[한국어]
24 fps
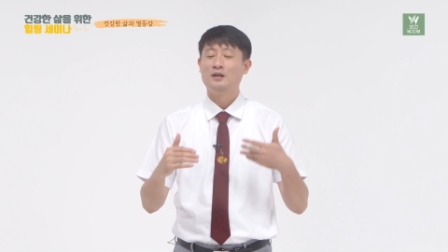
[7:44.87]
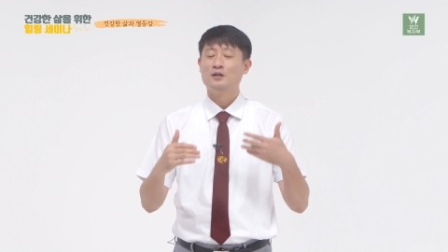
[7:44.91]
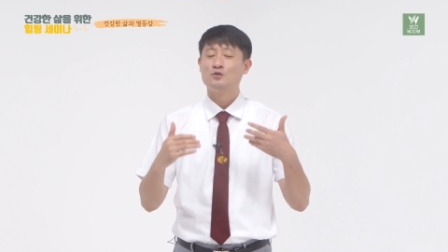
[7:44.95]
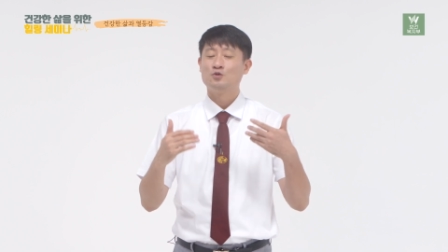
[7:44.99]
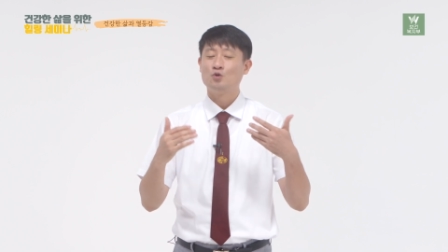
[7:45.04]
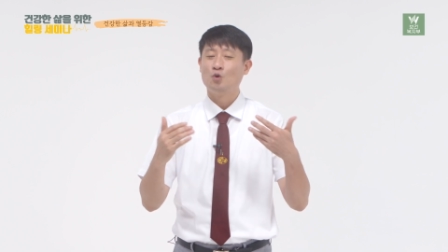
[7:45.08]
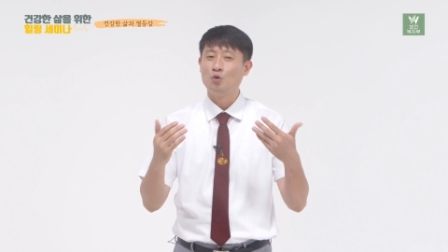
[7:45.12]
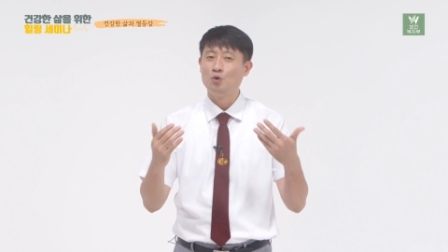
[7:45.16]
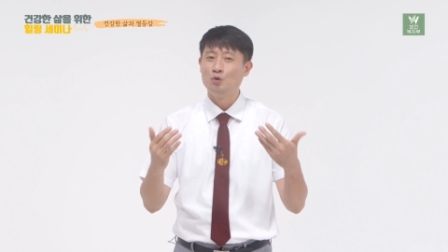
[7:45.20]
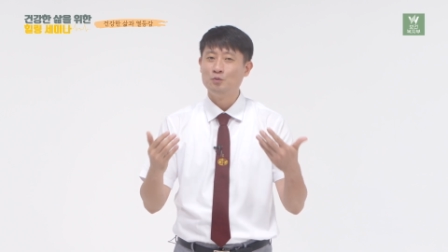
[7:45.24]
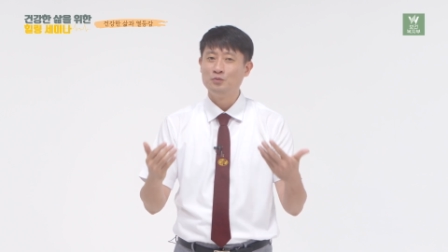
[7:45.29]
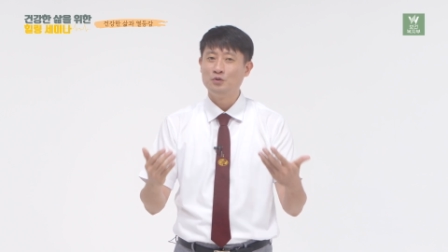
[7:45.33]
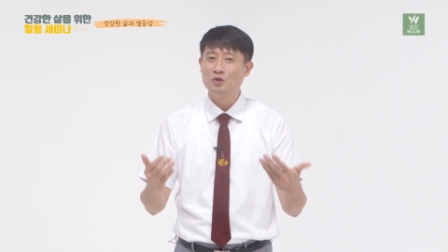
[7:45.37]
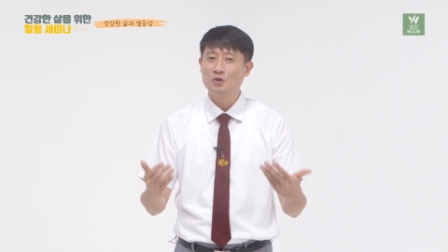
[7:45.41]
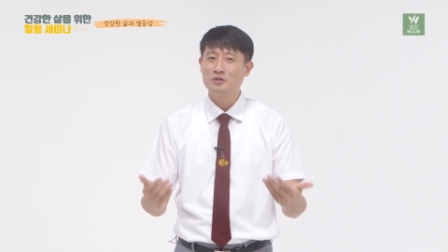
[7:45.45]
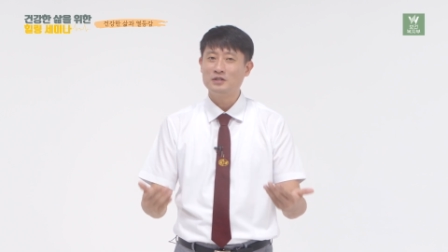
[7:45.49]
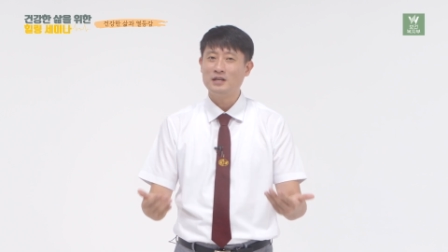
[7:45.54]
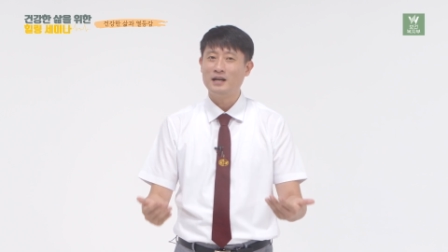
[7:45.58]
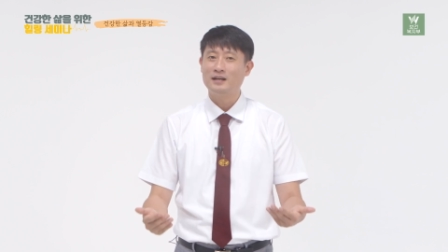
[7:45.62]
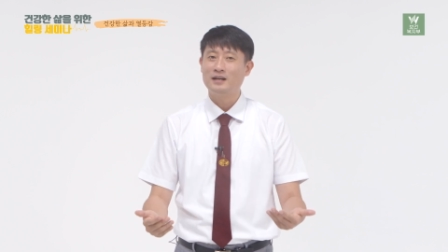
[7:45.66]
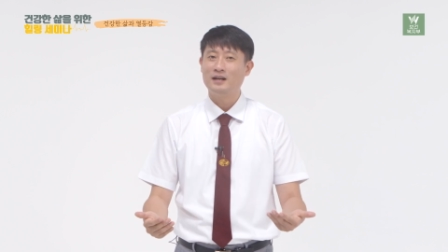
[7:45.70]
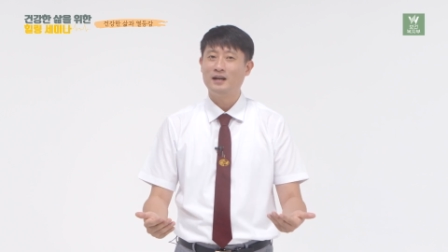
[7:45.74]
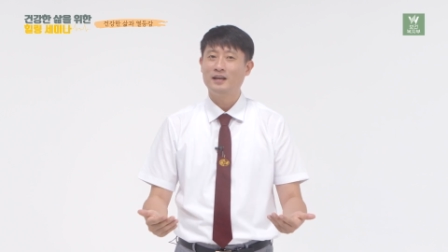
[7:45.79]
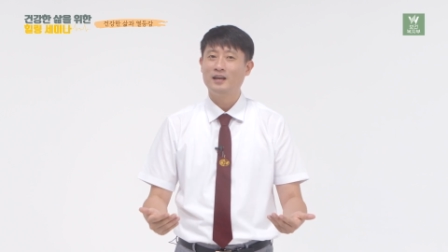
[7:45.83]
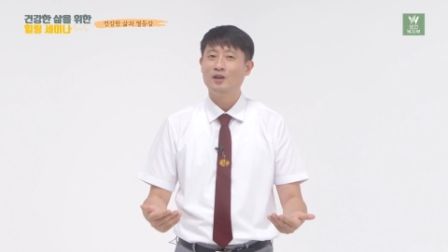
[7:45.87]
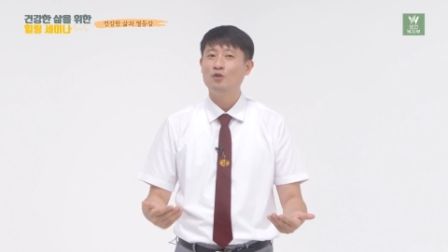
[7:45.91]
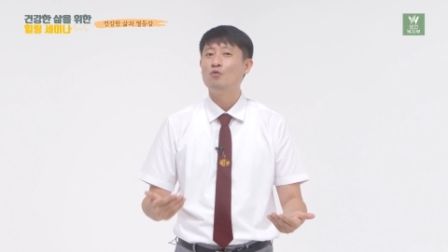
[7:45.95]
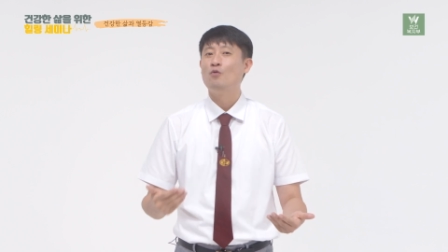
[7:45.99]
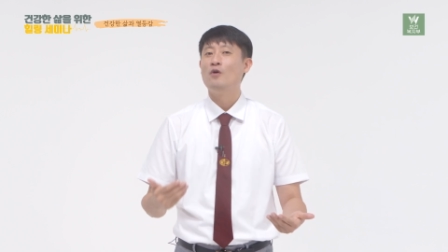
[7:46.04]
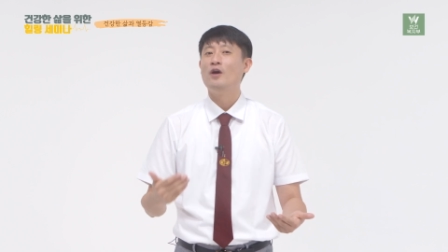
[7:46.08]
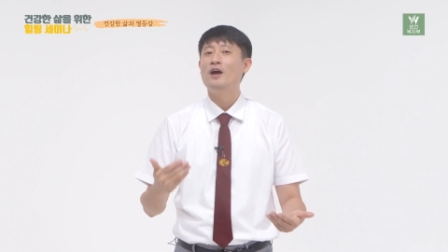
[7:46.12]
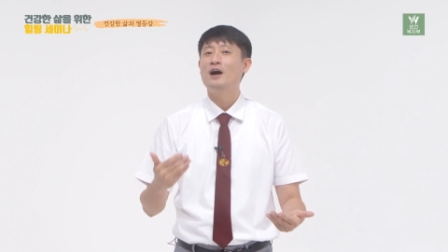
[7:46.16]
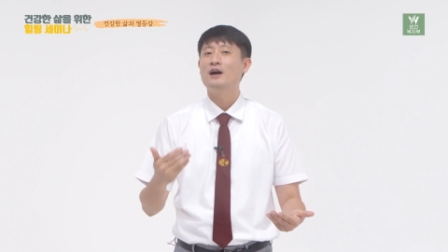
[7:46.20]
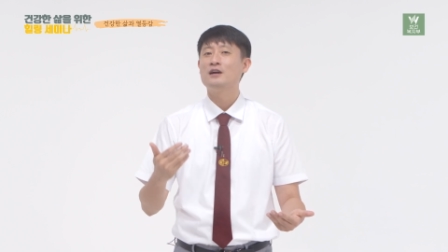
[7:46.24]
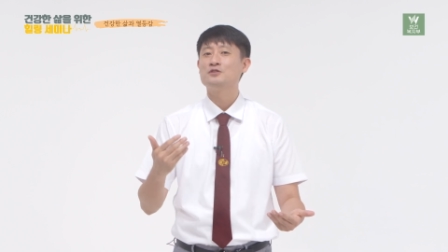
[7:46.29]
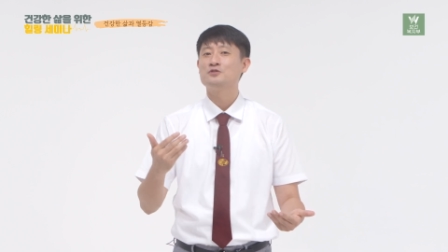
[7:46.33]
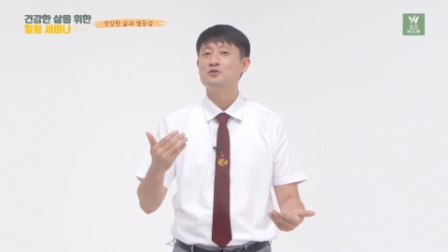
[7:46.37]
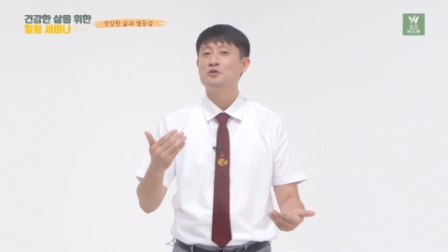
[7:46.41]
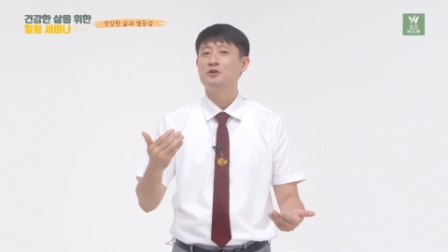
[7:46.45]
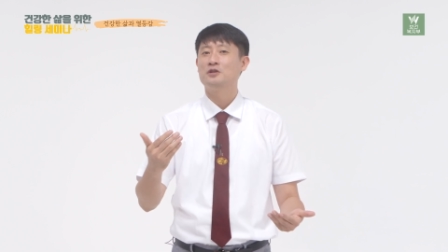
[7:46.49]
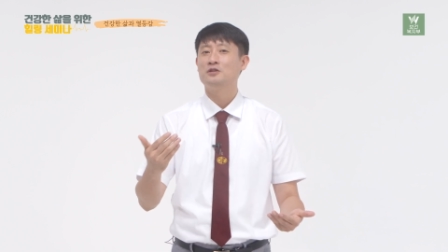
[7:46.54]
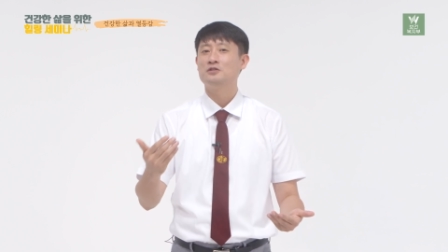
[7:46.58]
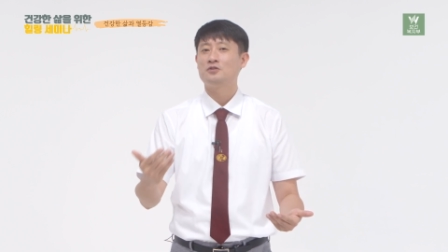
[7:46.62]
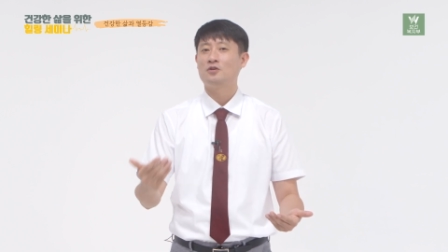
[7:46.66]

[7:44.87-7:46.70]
조금 더 사라의 외향적인